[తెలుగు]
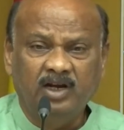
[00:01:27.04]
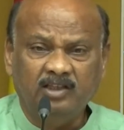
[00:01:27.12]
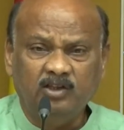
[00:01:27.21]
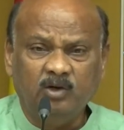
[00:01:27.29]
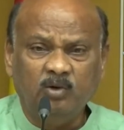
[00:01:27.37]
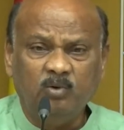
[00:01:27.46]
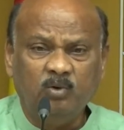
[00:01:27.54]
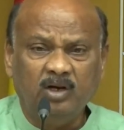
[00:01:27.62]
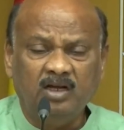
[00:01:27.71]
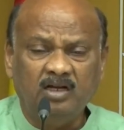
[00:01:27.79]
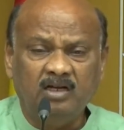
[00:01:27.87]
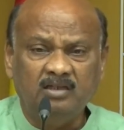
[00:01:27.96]
వీళ్ళందరూ
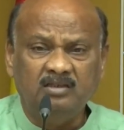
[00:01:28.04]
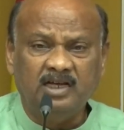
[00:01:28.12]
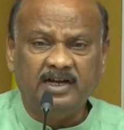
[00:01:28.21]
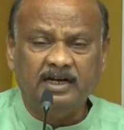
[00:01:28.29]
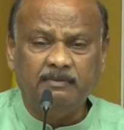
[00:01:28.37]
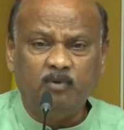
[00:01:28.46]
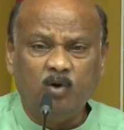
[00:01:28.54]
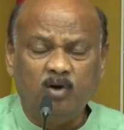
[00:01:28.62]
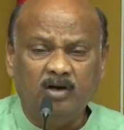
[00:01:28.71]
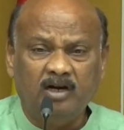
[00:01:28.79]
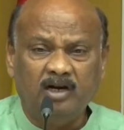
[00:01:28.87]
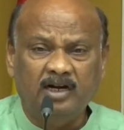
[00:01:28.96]
కూడా
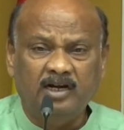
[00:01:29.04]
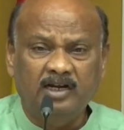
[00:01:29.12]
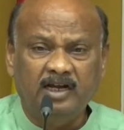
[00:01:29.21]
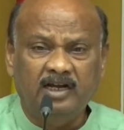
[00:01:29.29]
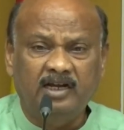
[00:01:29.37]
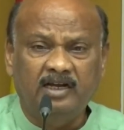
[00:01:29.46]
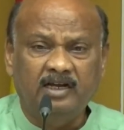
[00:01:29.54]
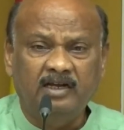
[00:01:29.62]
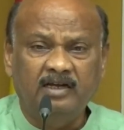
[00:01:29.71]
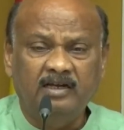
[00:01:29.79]
జగన్మోహన్ రెడ్డికి